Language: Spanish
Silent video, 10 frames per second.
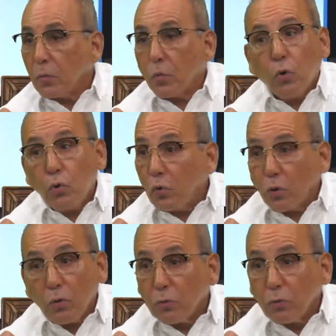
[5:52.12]

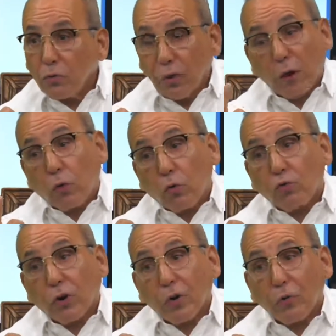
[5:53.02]
Uno. San
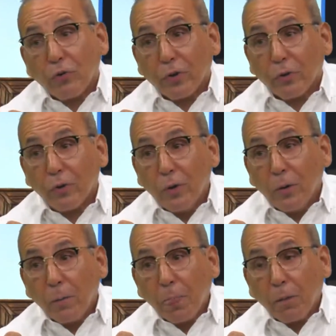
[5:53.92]
Gusson el único.
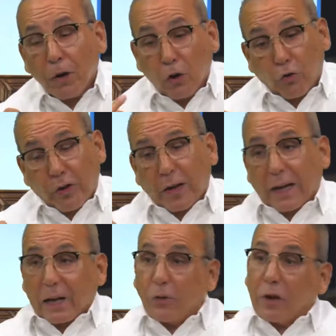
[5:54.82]
Y lo
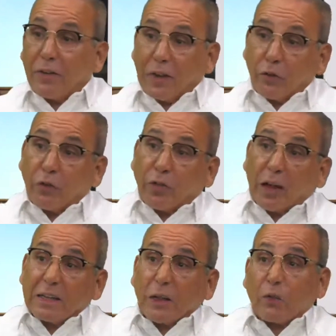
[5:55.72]
descargaron allá donde está la
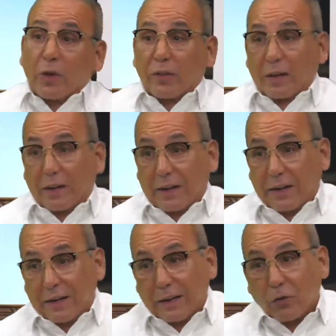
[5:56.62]
dictadura de la ley
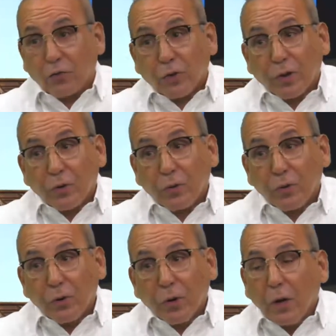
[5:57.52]
en Estados Unidos
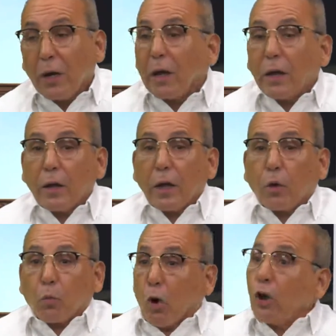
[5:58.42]

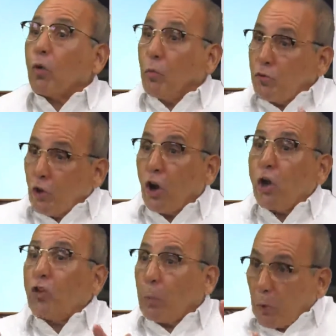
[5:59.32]
bueno,
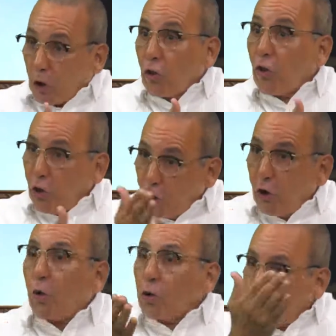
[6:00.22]
Michelén del PRD, ¿eh?
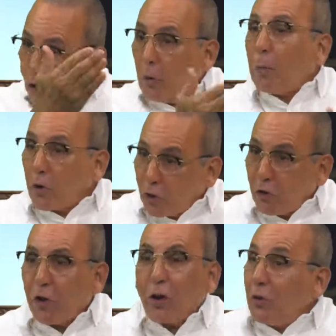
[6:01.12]
el
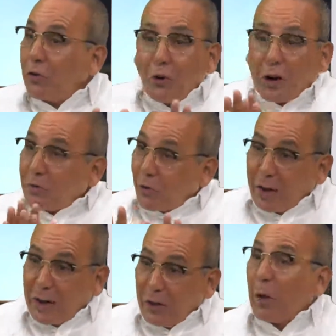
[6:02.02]
PRD, el único caso que hay